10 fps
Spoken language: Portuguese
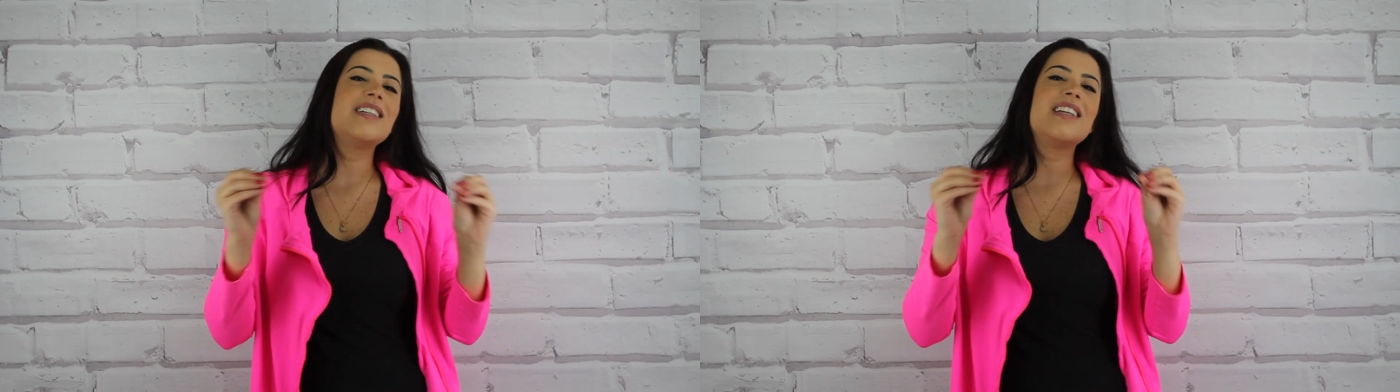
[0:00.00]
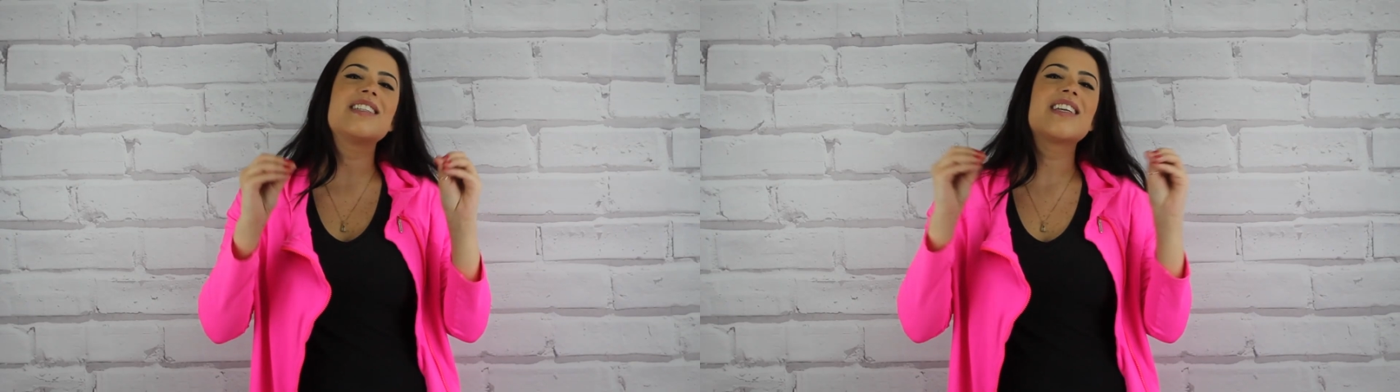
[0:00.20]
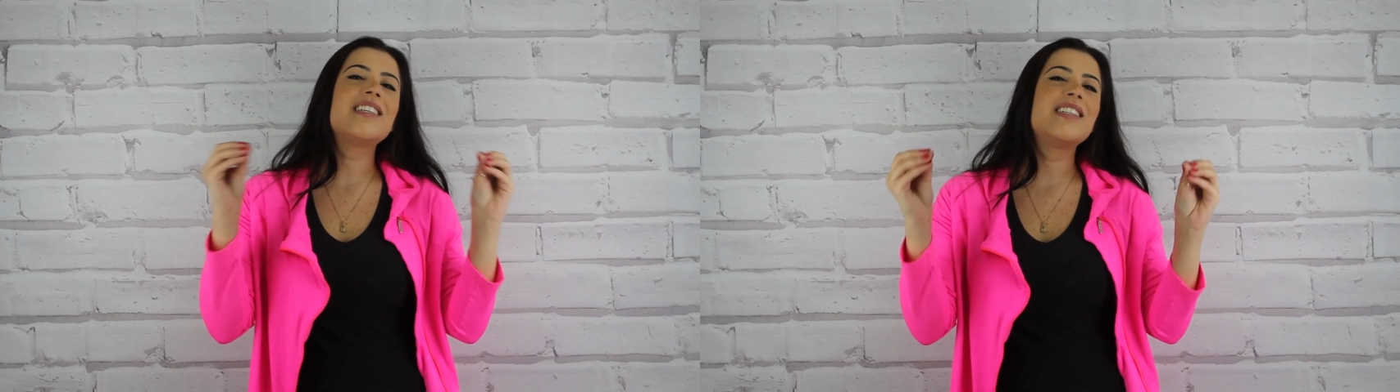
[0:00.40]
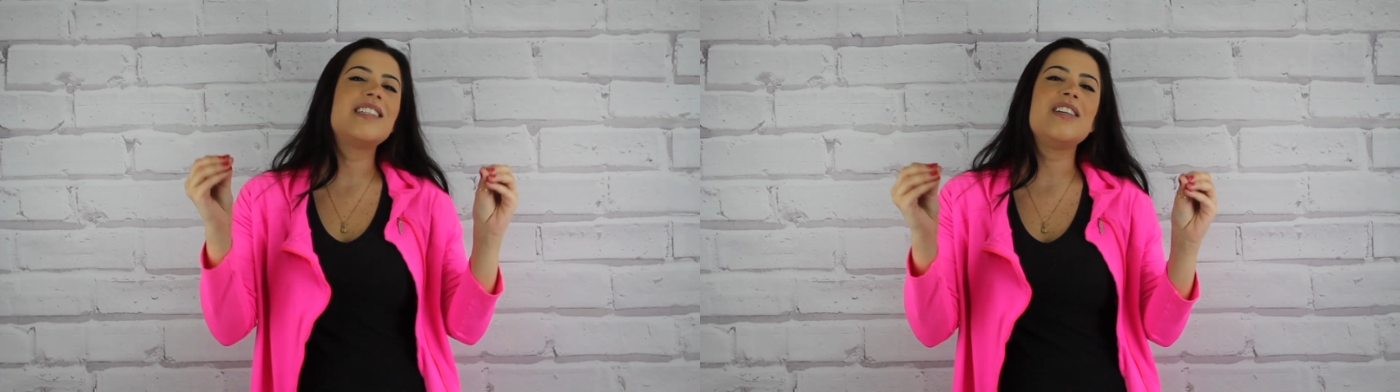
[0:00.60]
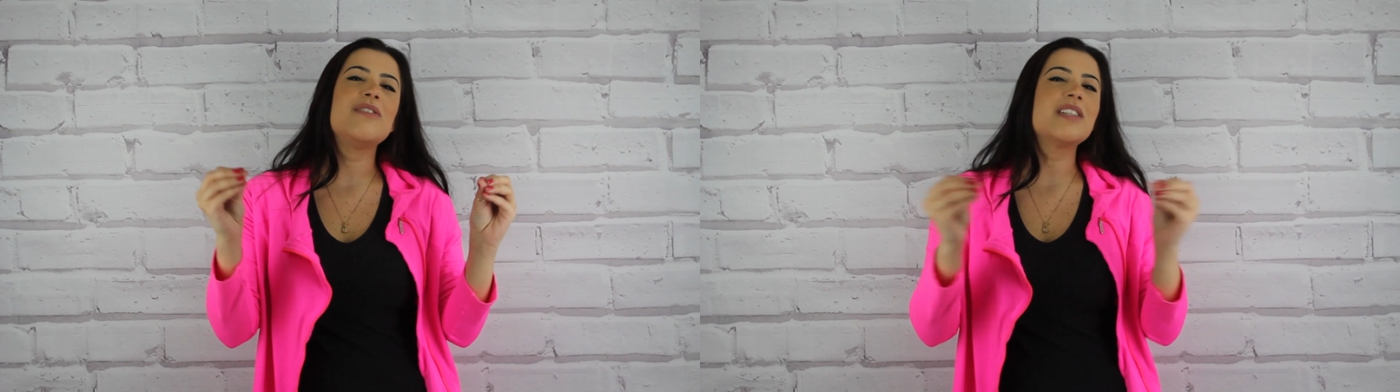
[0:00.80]

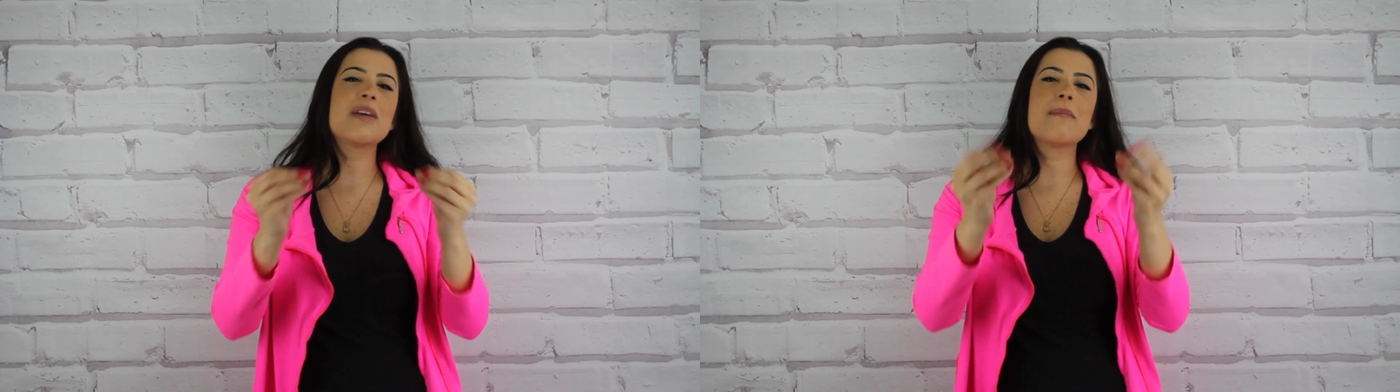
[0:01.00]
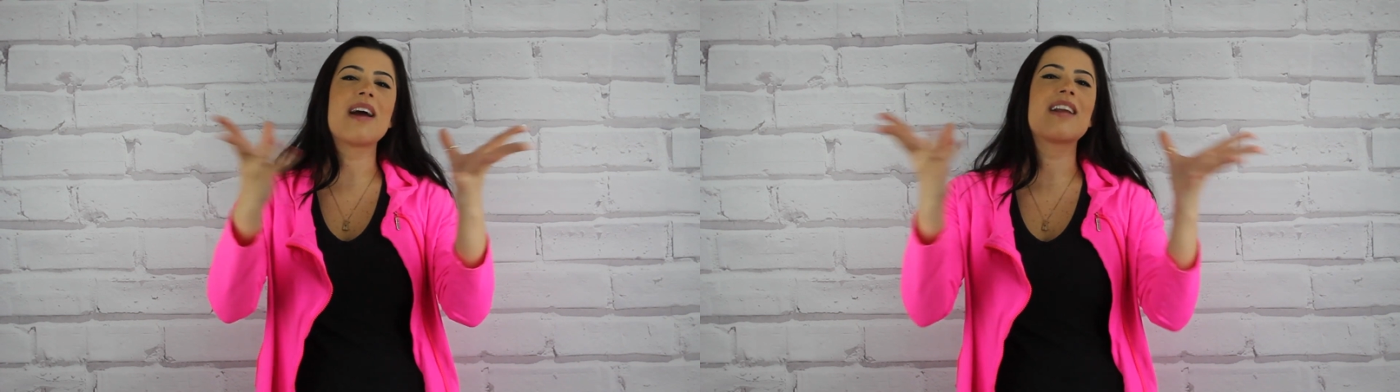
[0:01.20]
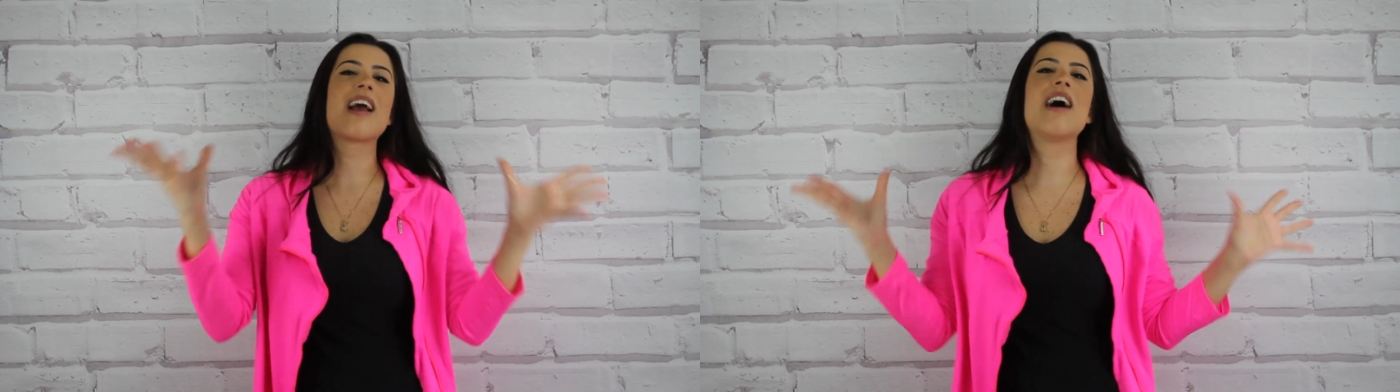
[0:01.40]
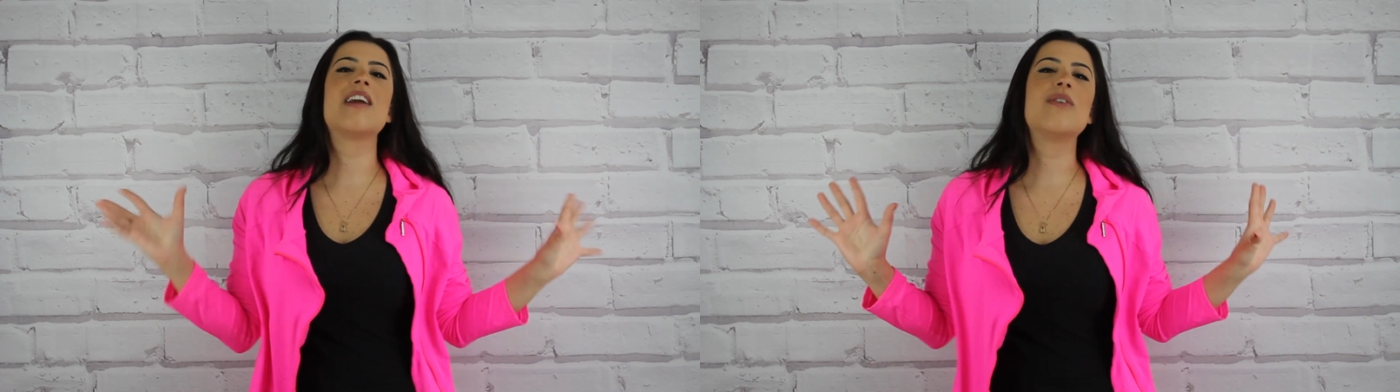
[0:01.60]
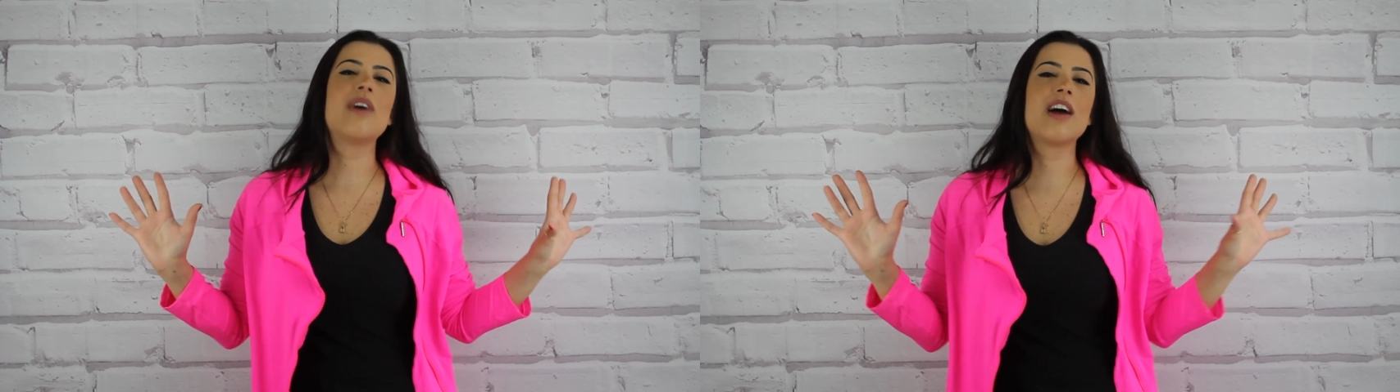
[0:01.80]
inesquecíveis que
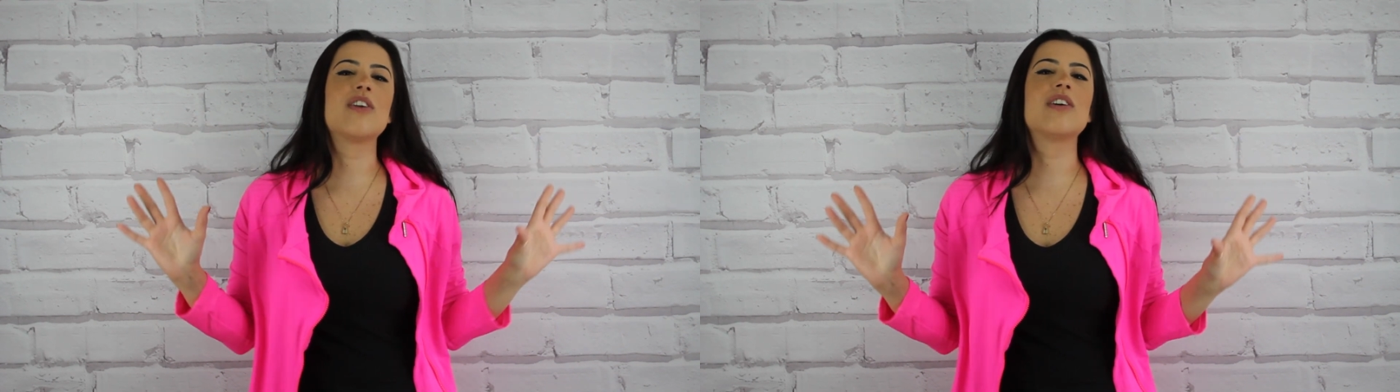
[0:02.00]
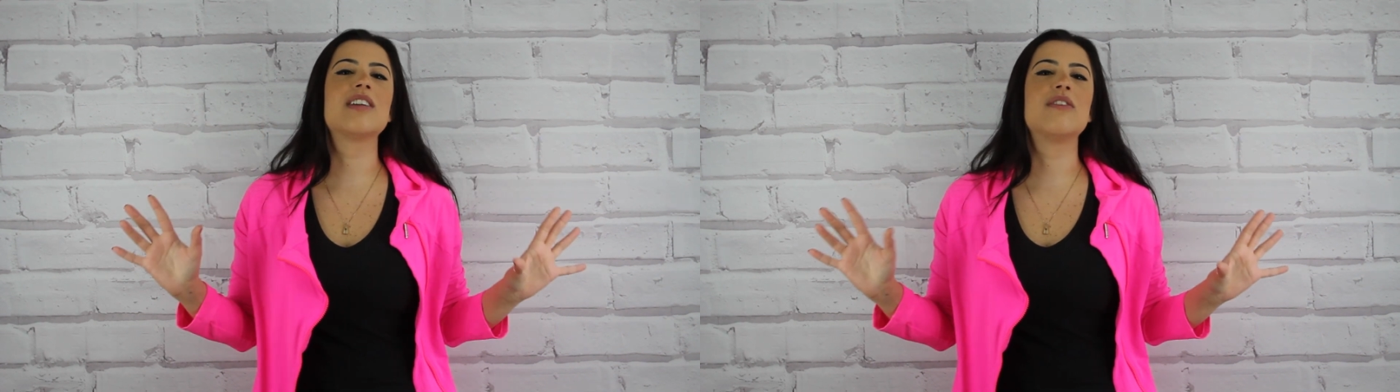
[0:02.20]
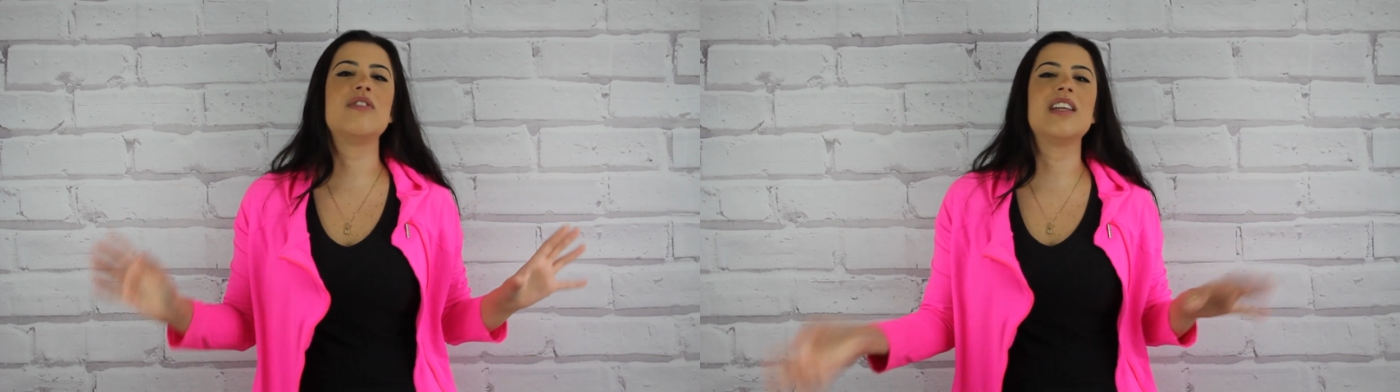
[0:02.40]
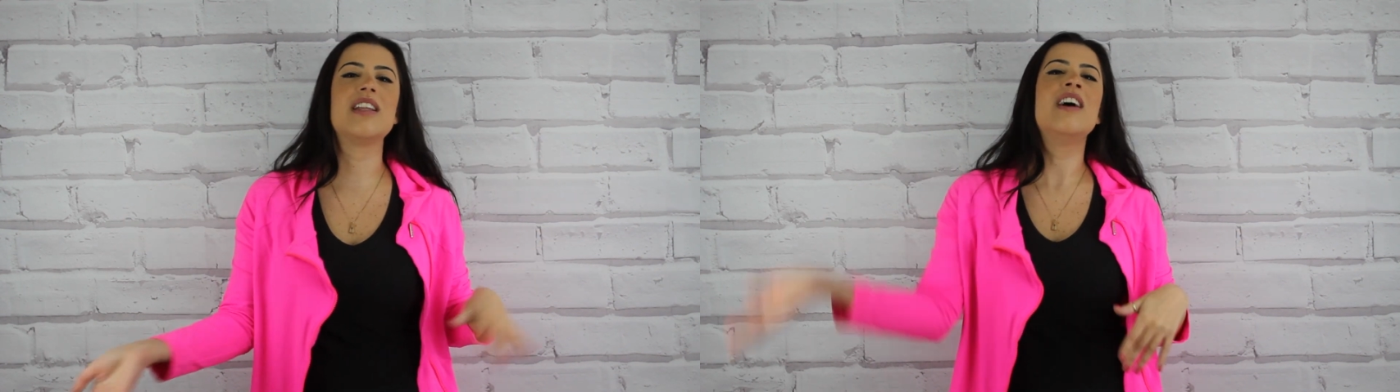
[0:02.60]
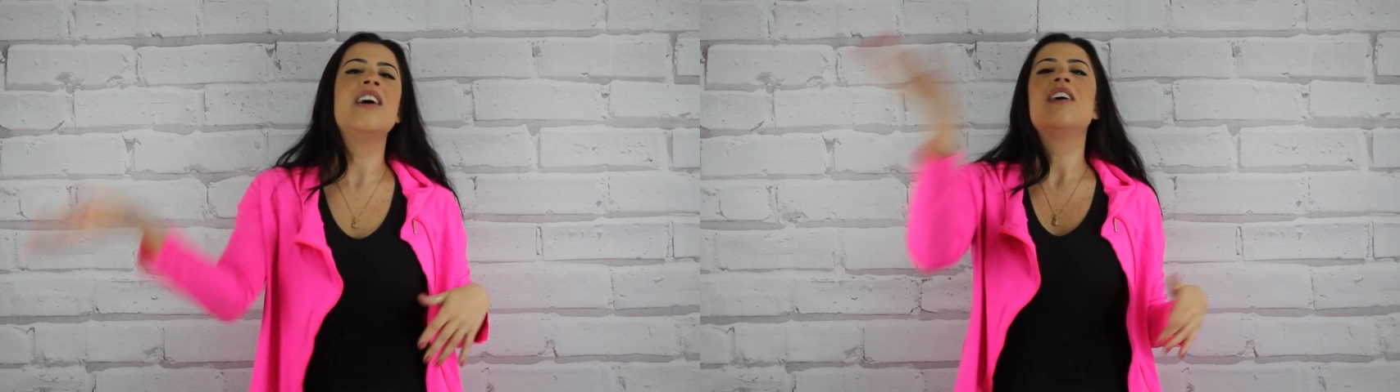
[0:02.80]
marcaram a nossa vida.